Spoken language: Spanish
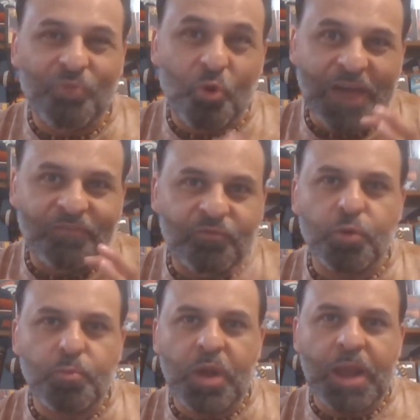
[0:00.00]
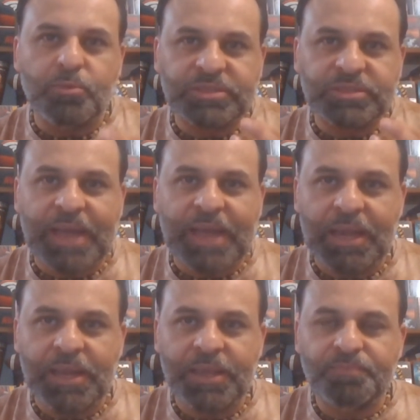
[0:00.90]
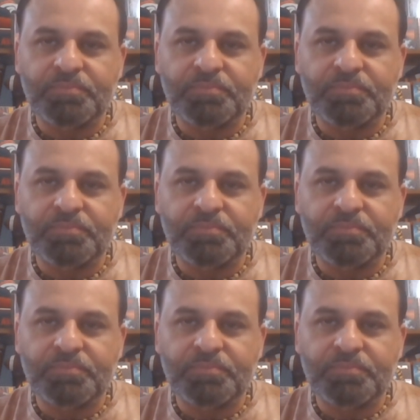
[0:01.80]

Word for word: o la fórmula musical,